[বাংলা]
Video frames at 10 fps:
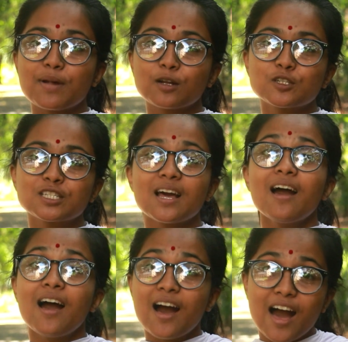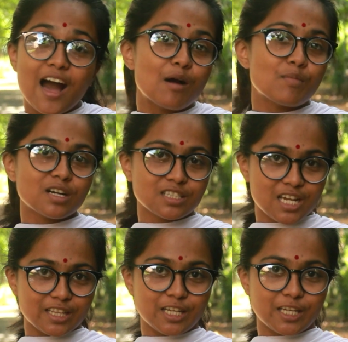মানুষটা আমার
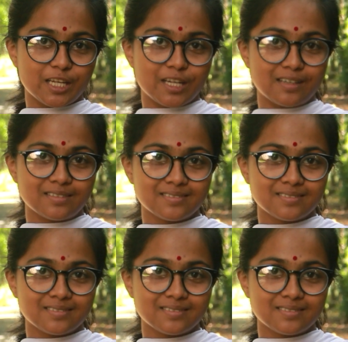সাথের কিনা